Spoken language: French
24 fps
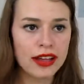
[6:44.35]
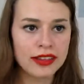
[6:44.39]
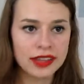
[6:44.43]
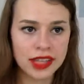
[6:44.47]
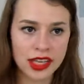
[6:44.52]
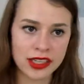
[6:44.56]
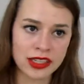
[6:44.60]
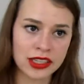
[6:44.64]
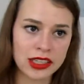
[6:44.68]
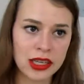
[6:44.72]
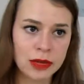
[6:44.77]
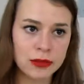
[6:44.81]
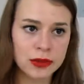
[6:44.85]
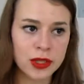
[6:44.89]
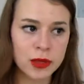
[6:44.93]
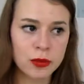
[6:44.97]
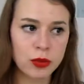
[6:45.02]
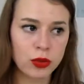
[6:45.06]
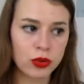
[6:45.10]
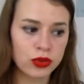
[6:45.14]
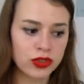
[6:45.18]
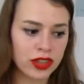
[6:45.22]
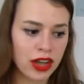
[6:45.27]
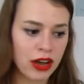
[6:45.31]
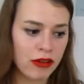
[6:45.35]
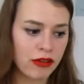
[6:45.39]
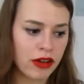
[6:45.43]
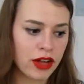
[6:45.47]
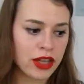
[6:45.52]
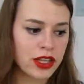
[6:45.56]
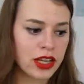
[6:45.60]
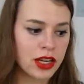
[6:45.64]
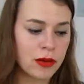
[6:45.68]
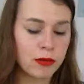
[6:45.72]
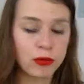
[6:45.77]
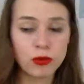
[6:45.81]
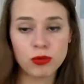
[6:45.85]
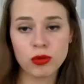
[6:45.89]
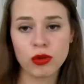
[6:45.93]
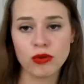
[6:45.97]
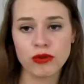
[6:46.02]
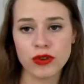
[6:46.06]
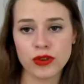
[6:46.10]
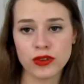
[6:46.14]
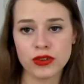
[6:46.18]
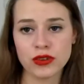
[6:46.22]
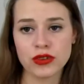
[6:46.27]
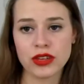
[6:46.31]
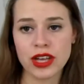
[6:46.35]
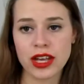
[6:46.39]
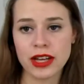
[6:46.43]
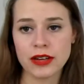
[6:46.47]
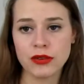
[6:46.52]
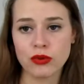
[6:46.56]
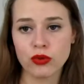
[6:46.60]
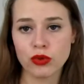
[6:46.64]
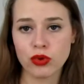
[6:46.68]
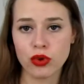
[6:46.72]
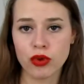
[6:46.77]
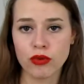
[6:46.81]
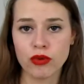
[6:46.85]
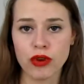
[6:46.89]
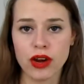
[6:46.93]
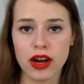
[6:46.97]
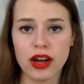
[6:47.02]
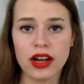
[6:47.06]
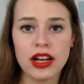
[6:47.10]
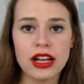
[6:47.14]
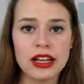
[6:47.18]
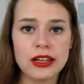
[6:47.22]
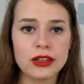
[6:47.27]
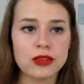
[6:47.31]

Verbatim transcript: très adapté pour le travail et le monde professionnel donc euh, voilà.